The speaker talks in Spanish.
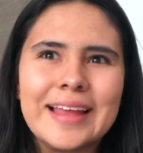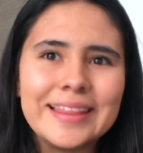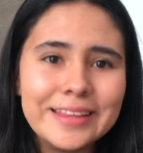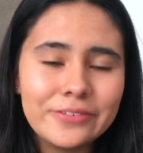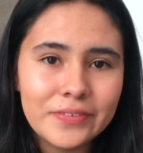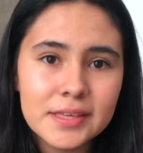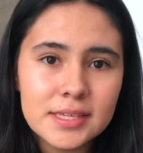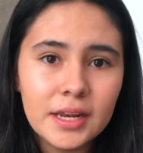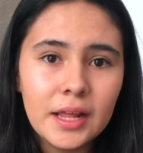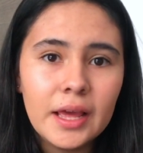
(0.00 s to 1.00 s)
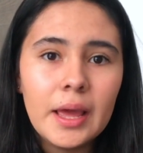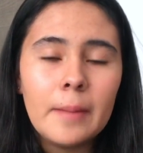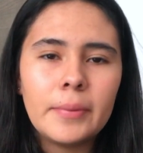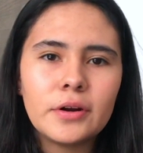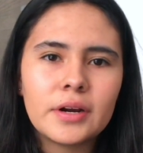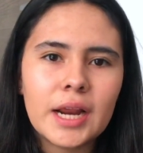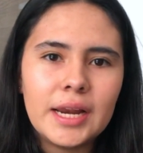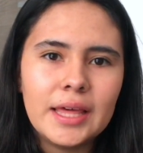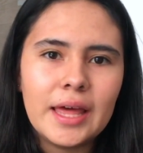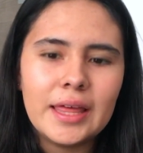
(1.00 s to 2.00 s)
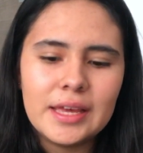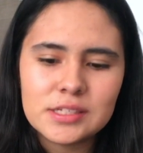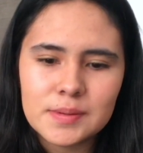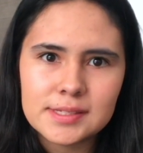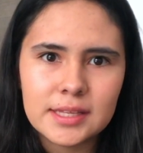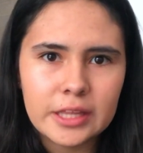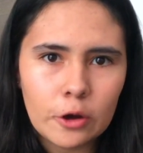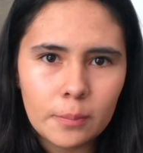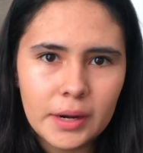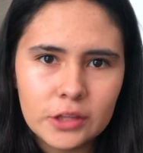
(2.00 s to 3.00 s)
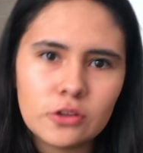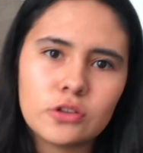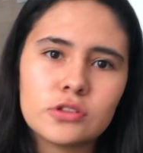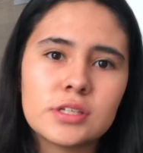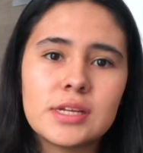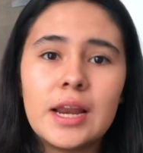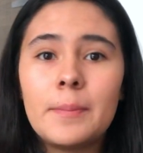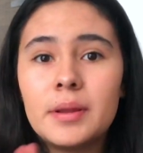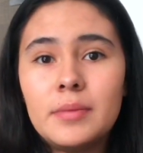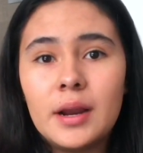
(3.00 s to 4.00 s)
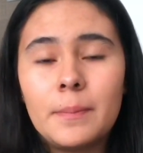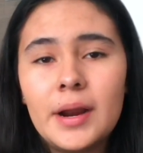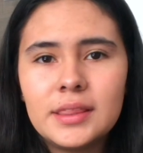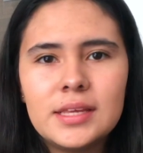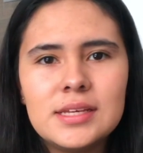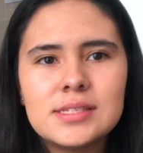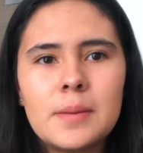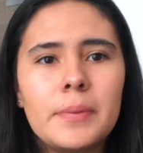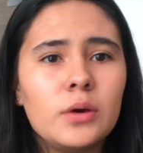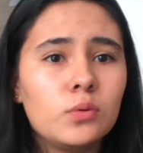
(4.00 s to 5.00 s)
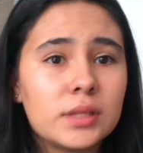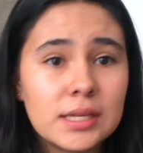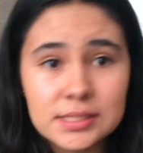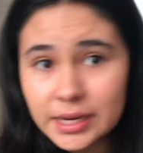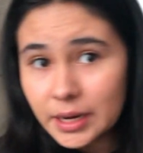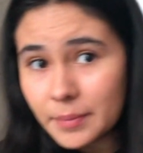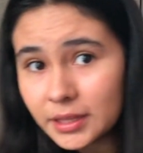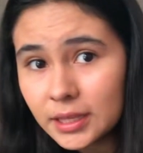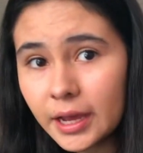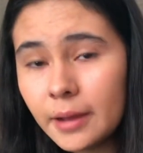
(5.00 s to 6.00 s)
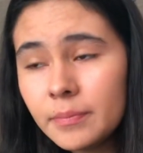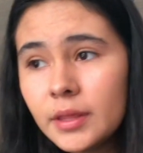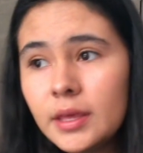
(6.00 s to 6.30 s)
tan difícil, pero en realidad es bastante completo. Entonces la primera parte es de preguntas de gramática,